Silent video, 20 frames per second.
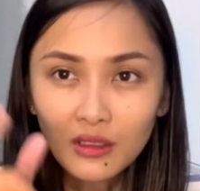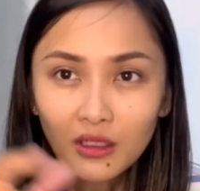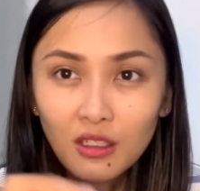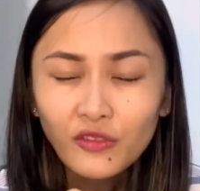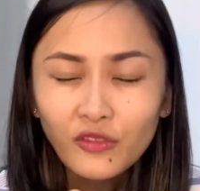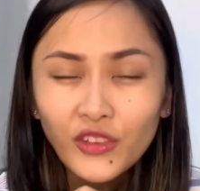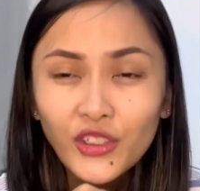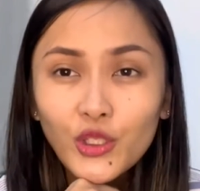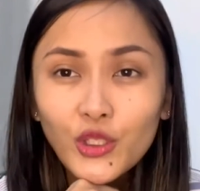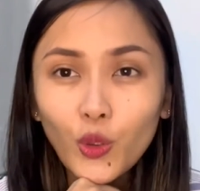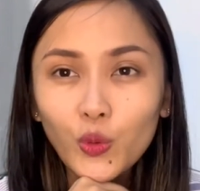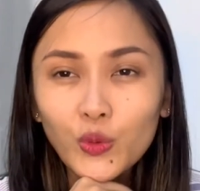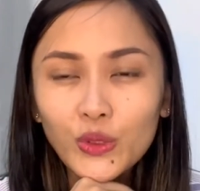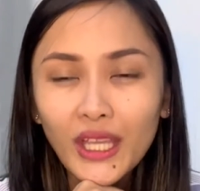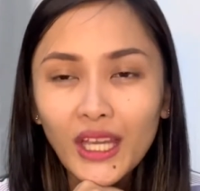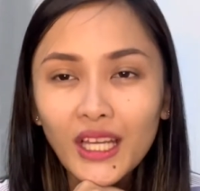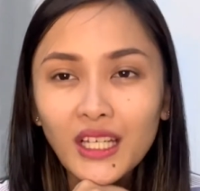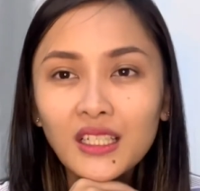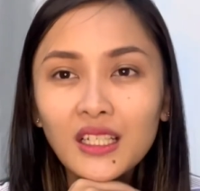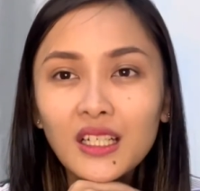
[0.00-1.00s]
ví dụ
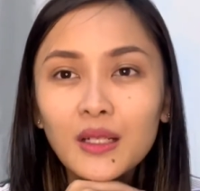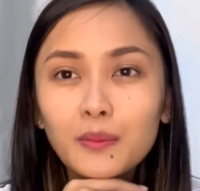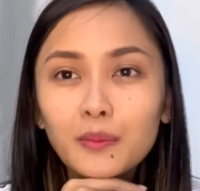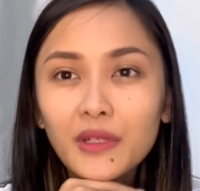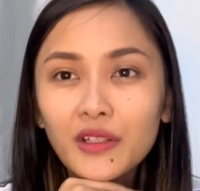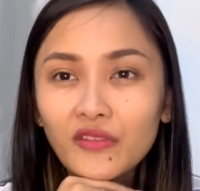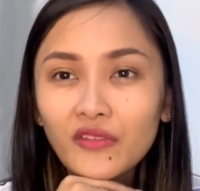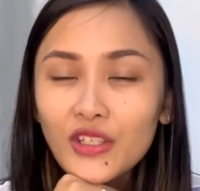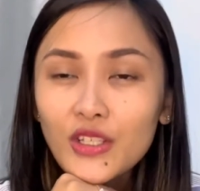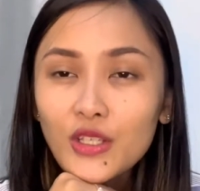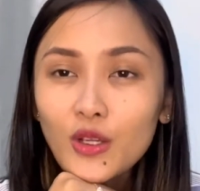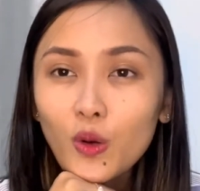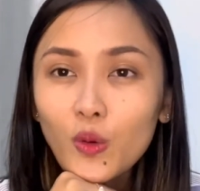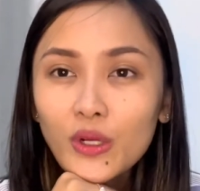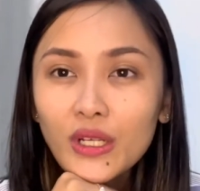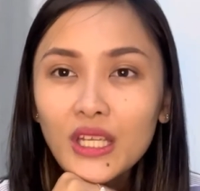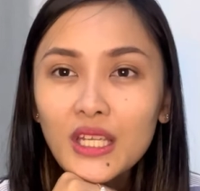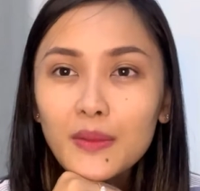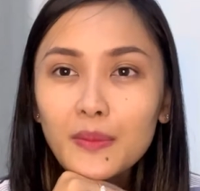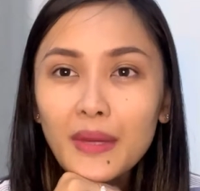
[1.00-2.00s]
nha mình ví dụ
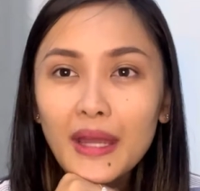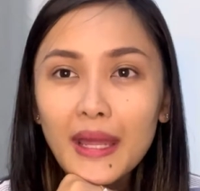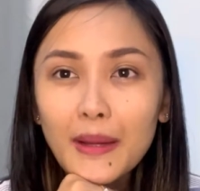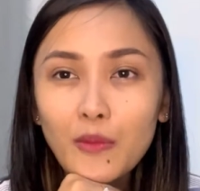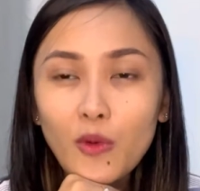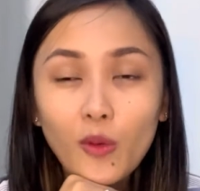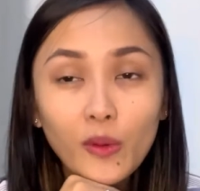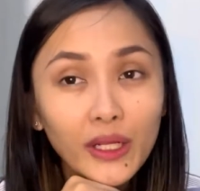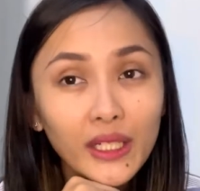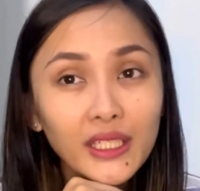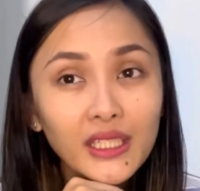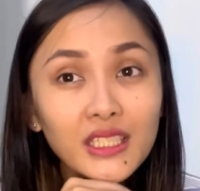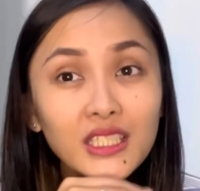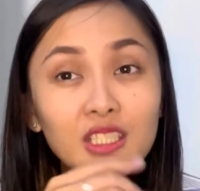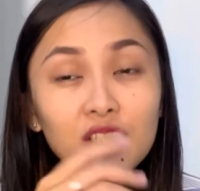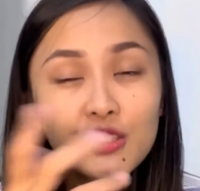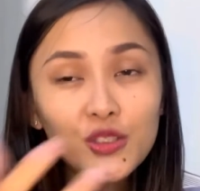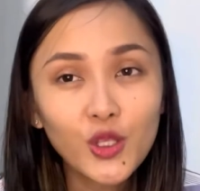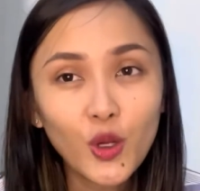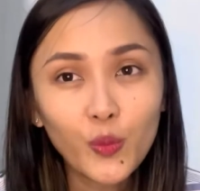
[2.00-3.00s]
khi mà một cái
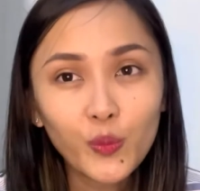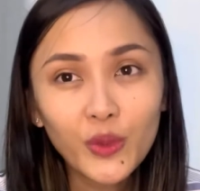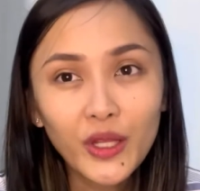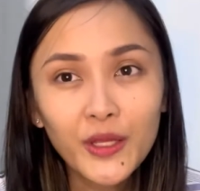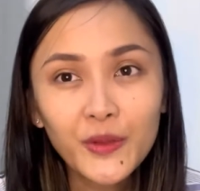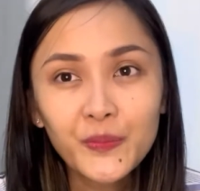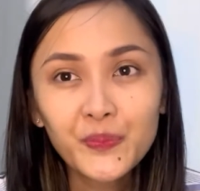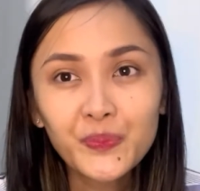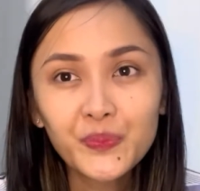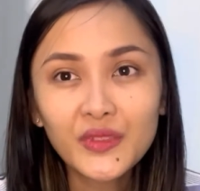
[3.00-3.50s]
người dùng đi